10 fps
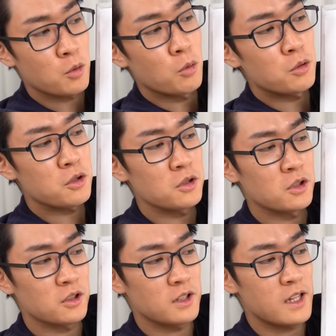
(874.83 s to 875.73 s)
交流
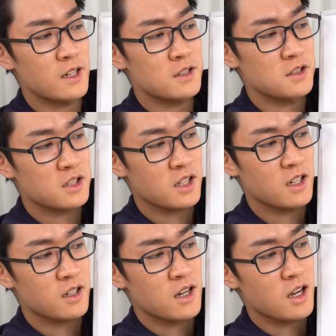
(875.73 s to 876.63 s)
の電圧し
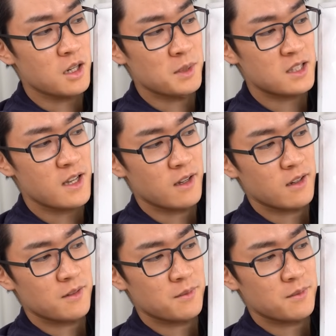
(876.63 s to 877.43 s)
かかかりません。